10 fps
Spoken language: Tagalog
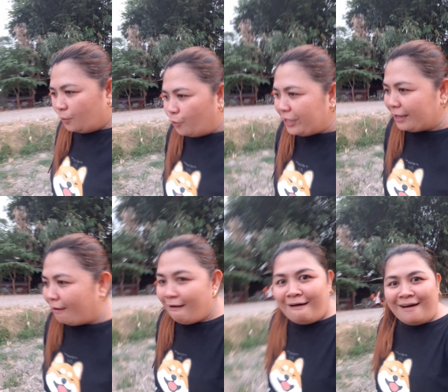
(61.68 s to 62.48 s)
Uy!
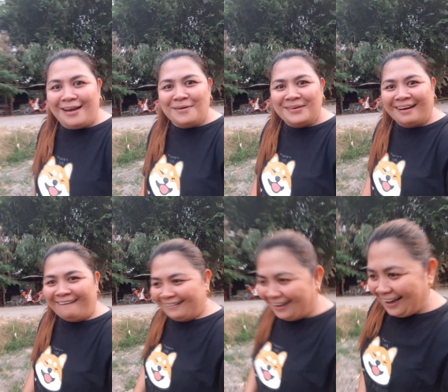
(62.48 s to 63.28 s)
Hala may
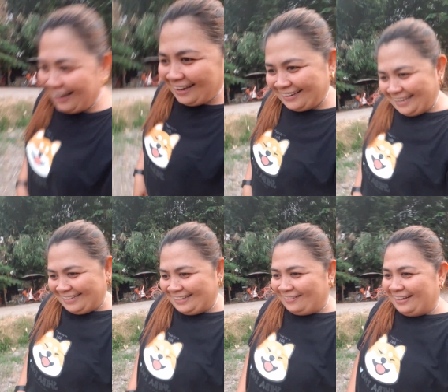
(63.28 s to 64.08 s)
ara!
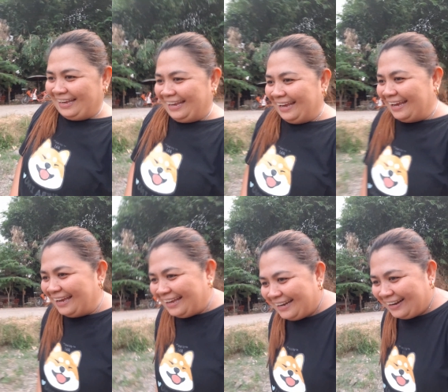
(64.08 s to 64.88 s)
Kita ka
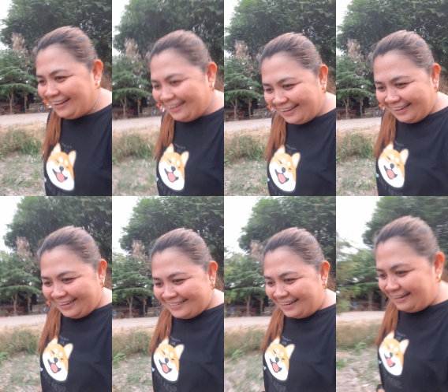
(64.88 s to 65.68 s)
gid! Ay!
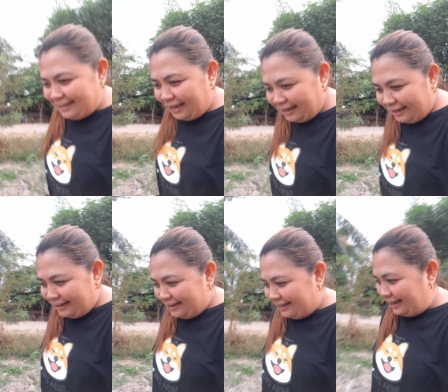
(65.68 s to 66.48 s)
Saan dia?
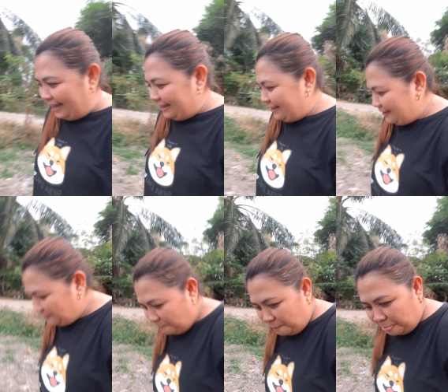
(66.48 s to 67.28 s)
Ay!
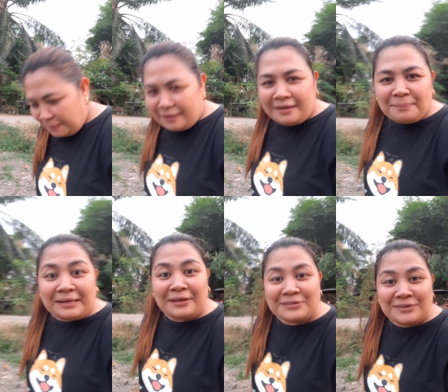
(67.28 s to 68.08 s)

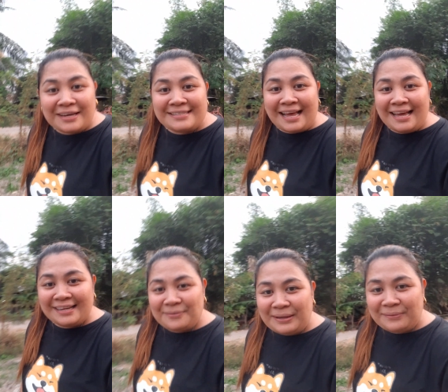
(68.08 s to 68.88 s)
Pakita ko sa guys ha.
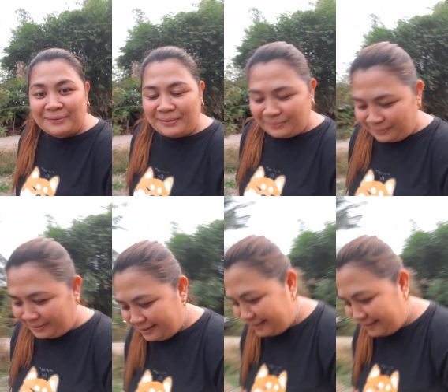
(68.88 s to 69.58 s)
Wait, wait, wait. wait.